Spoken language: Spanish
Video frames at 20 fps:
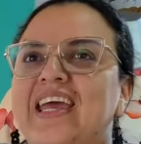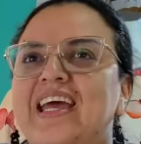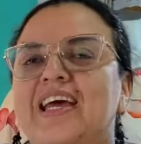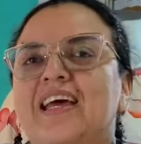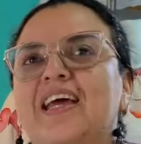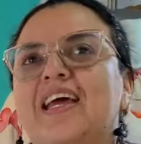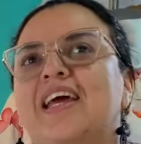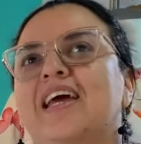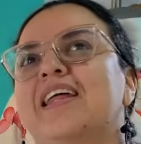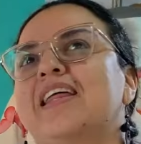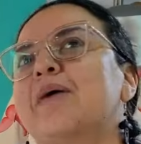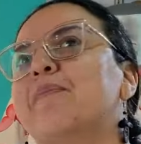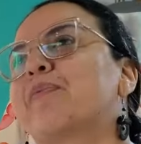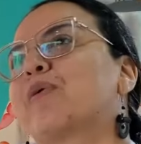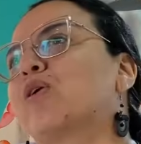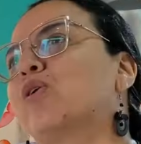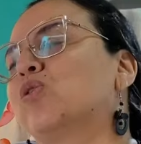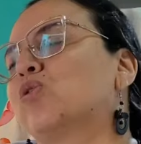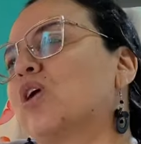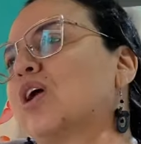que de
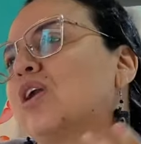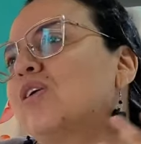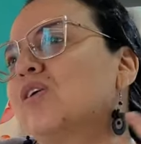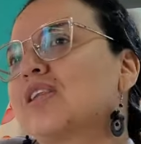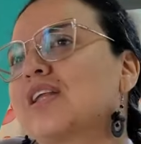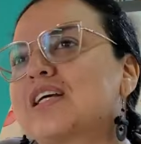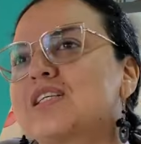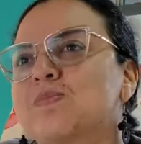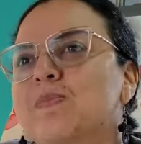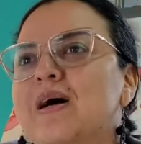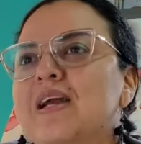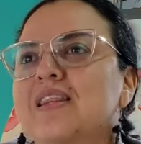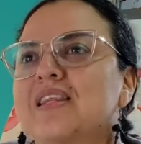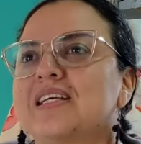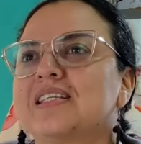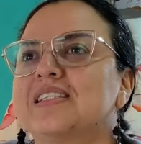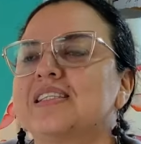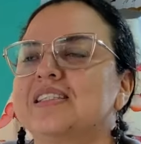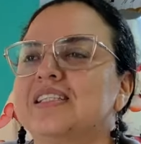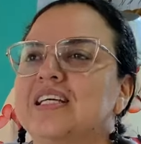pronto en otras
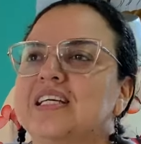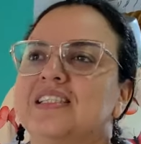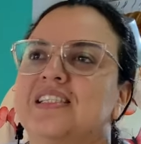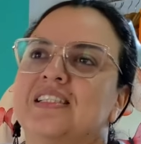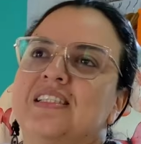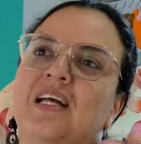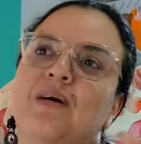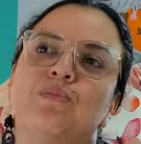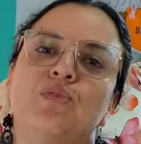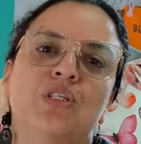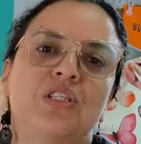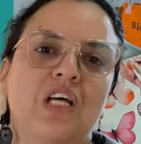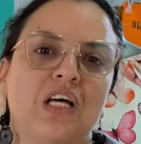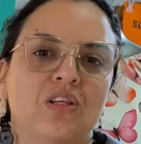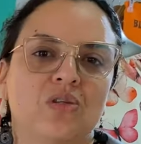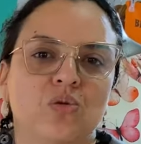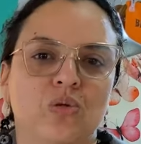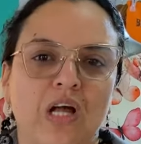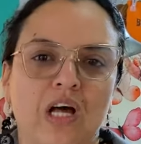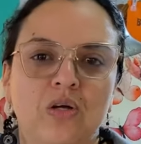partes ya se está muy
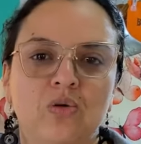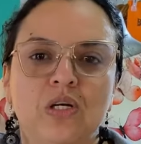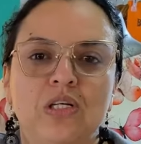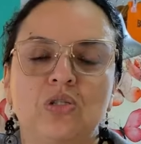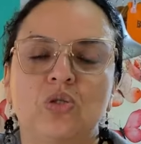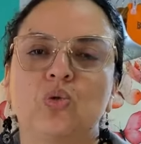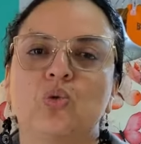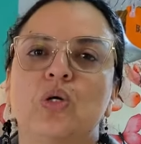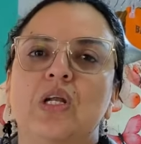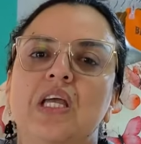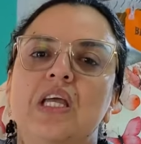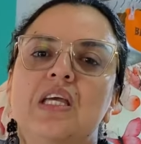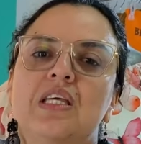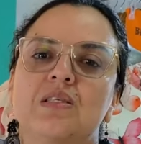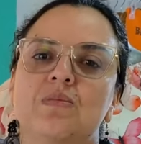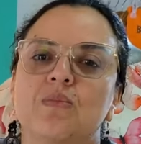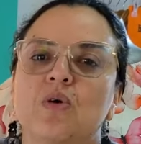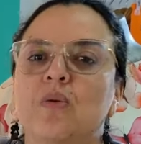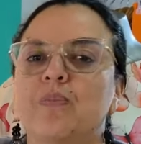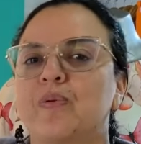saturado el
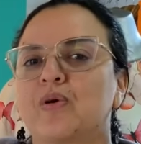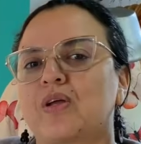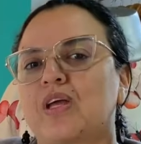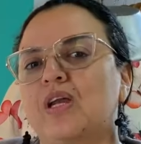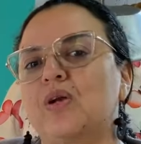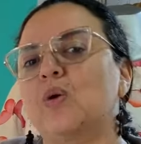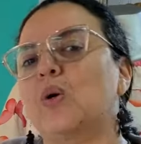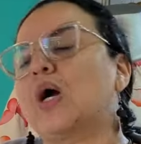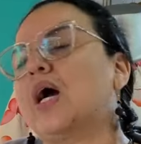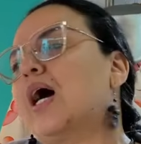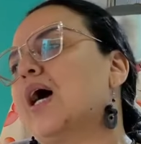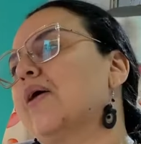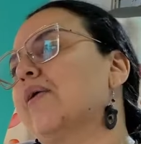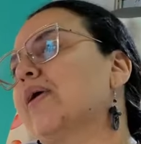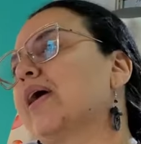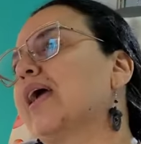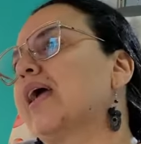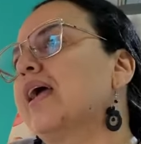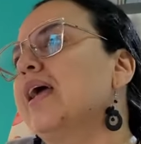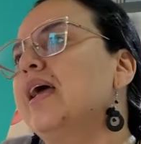turismo porque no
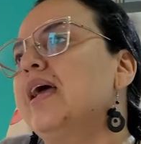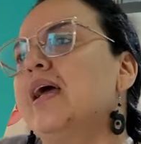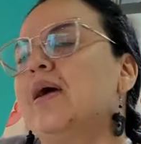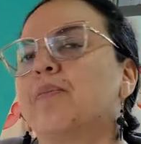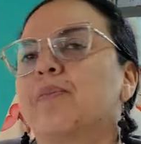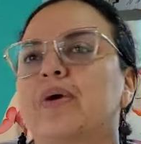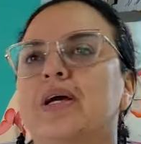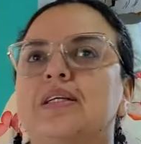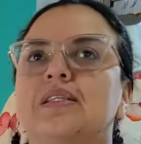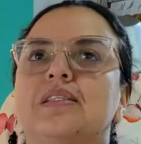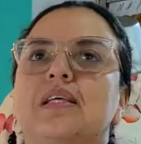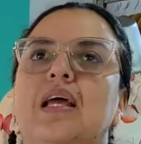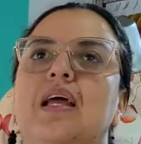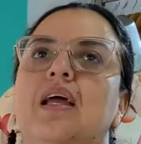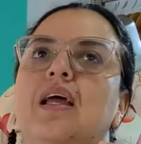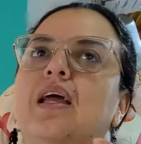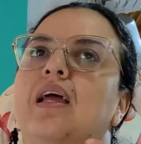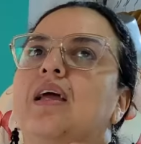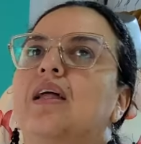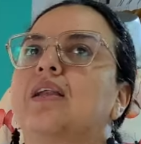cabe pues
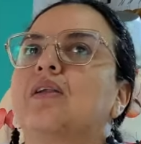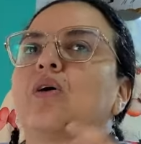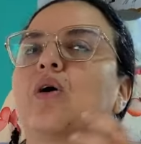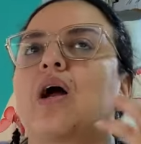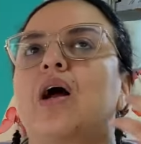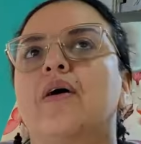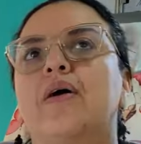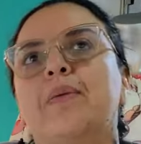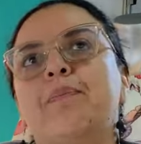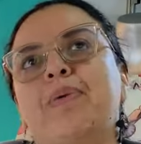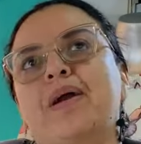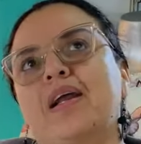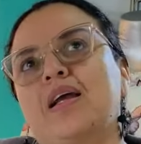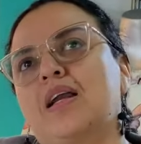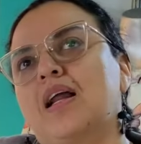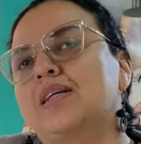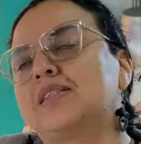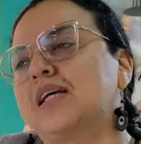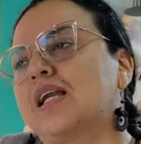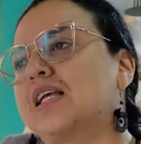eh, no caben para
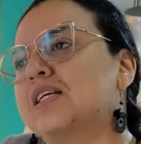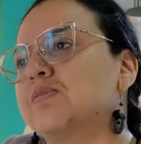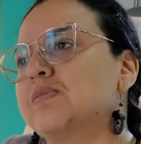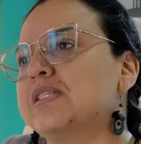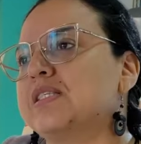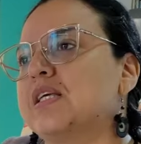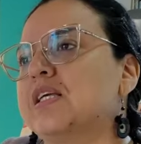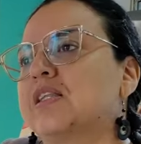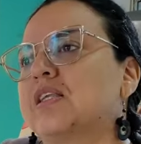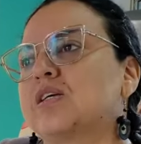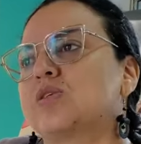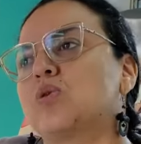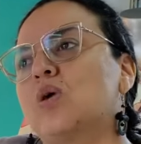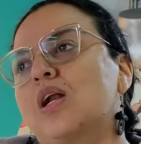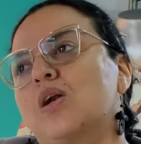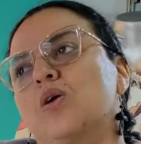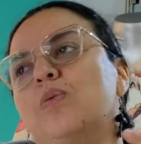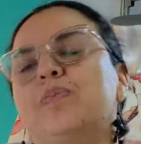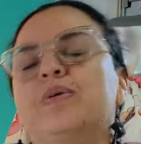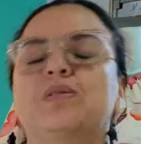ir a hacer las visitas o
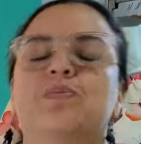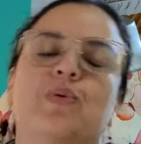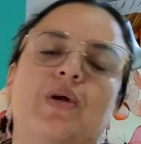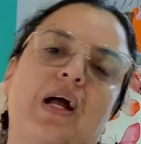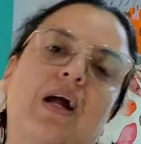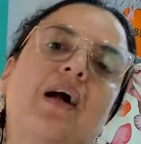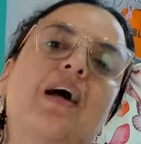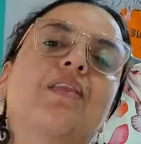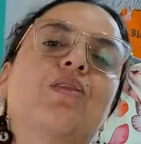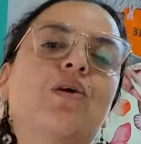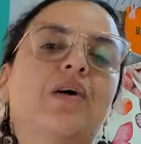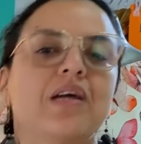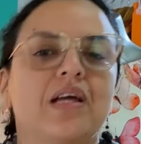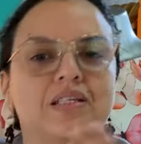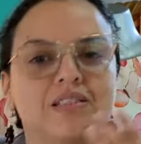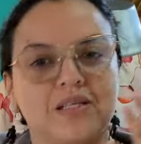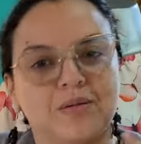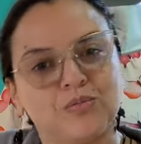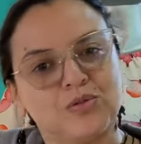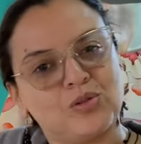algo, pues por acá
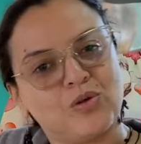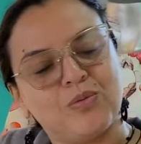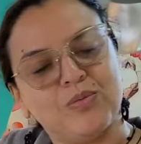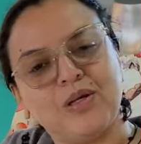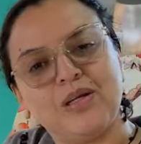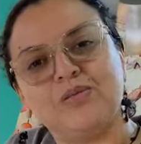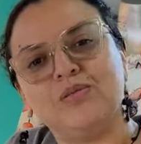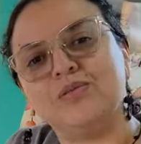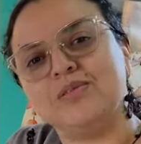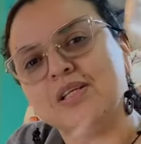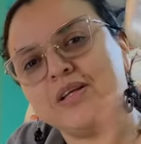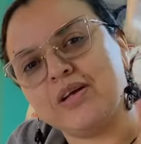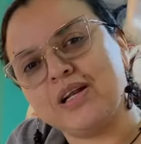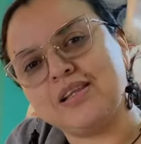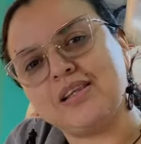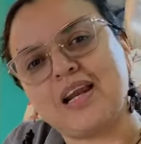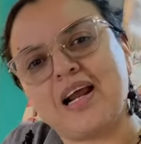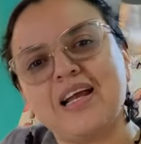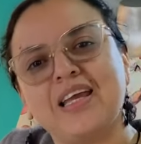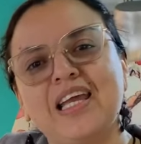todavía estamos como en un
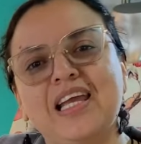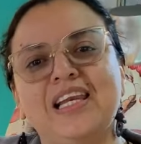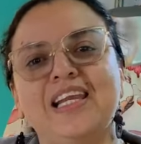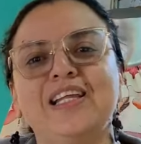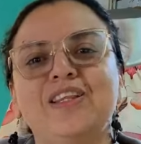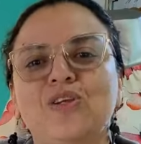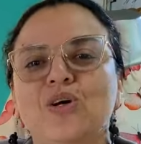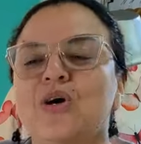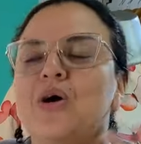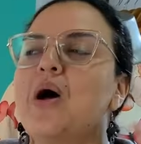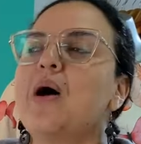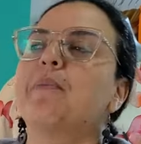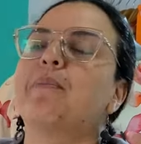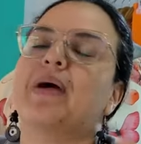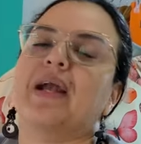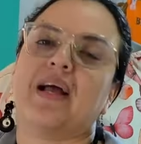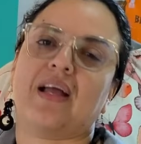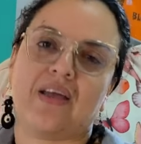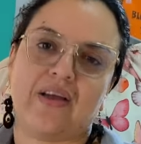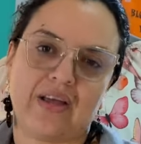nivel tranquilito
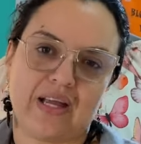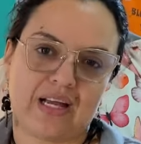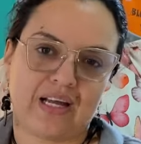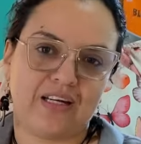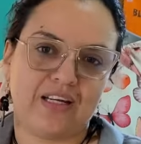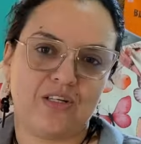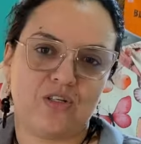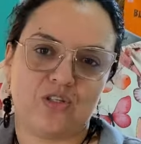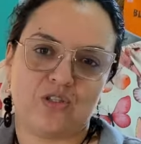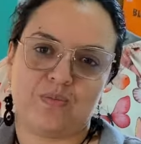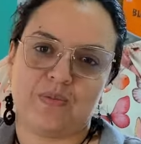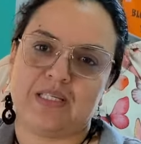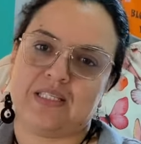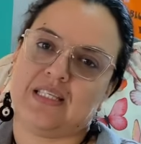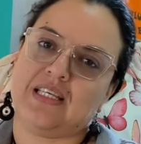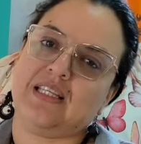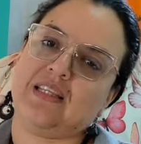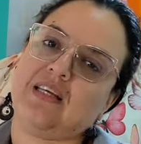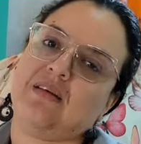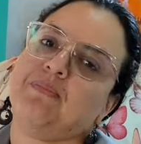para que vengan y nos
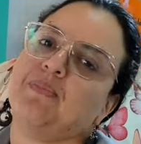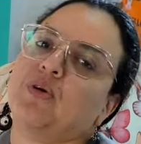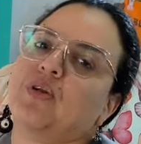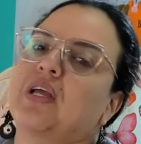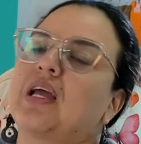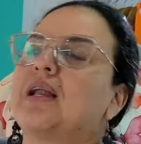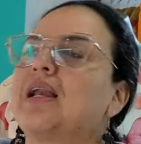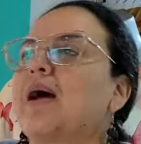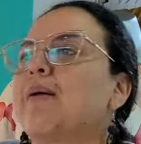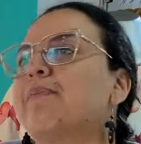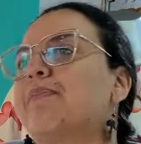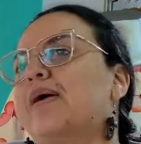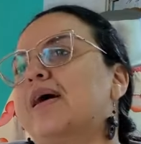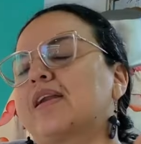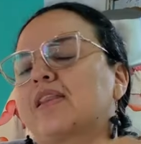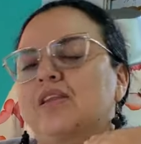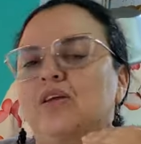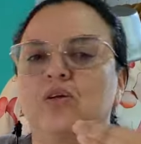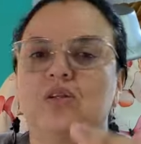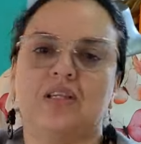visiten porque la
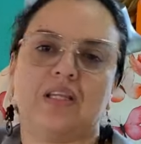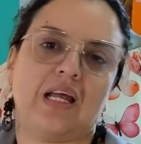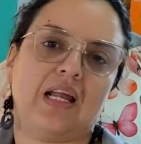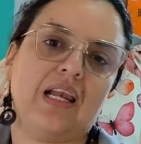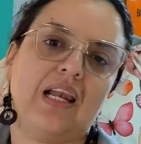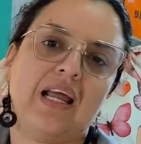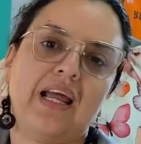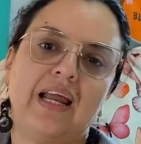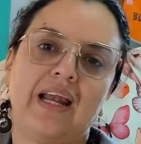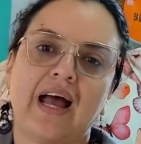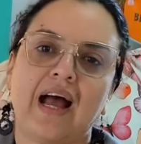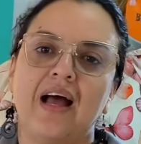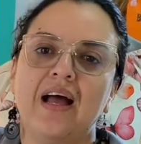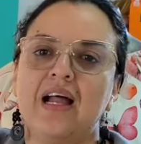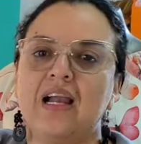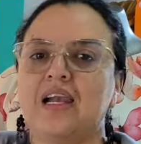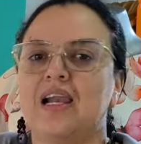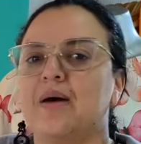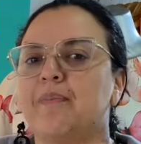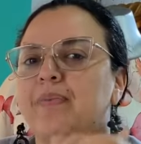parte hotelera,
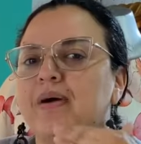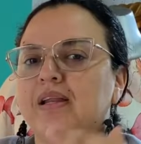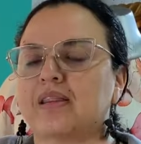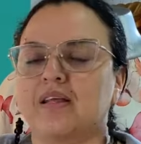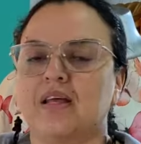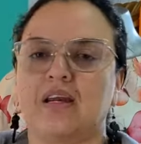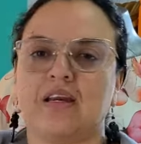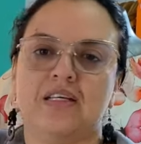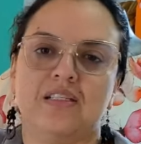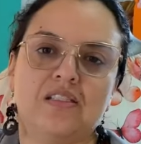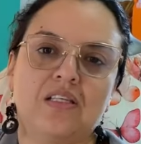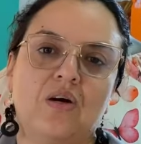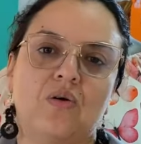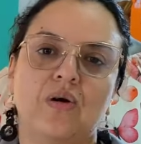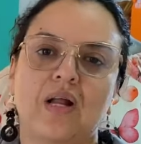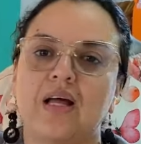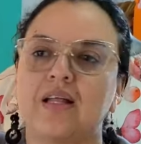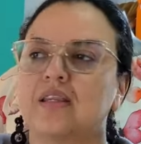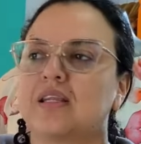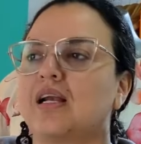la parte de
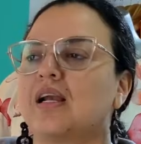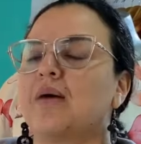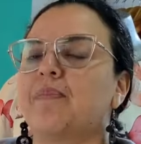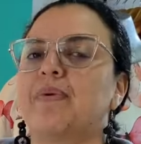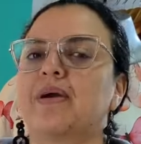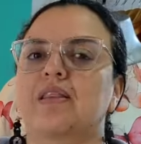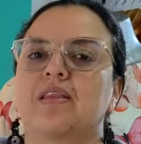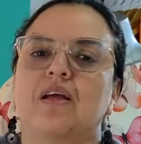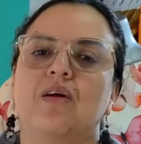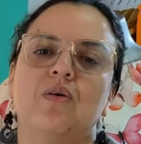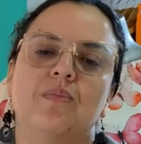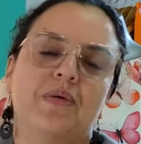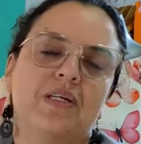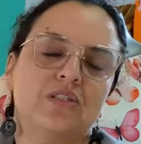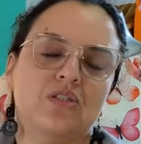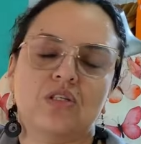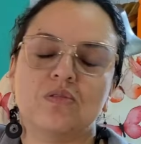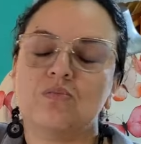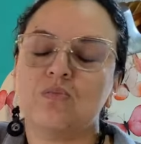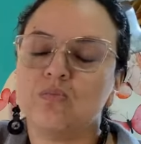restaurante, la parte de
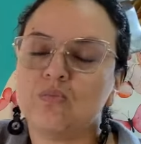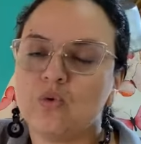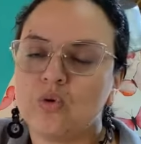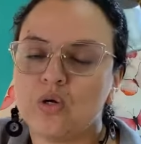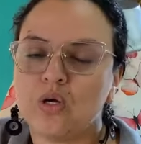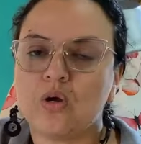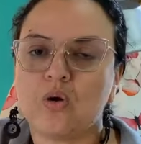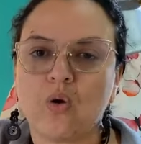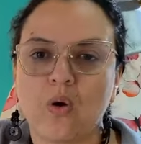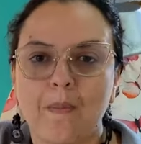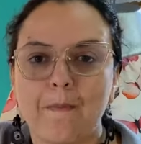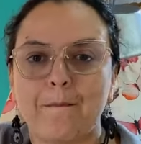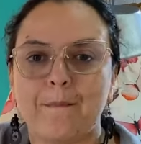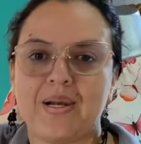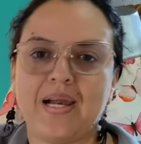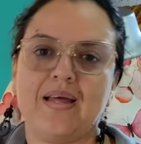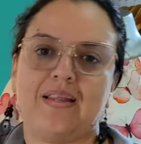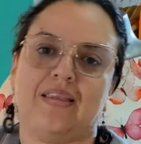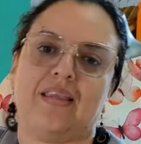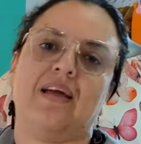comercio es muy
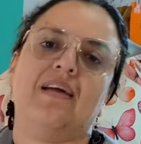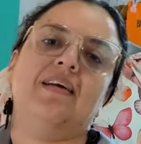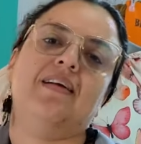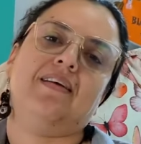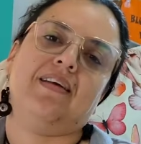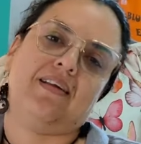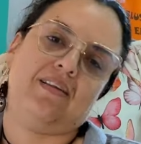completa.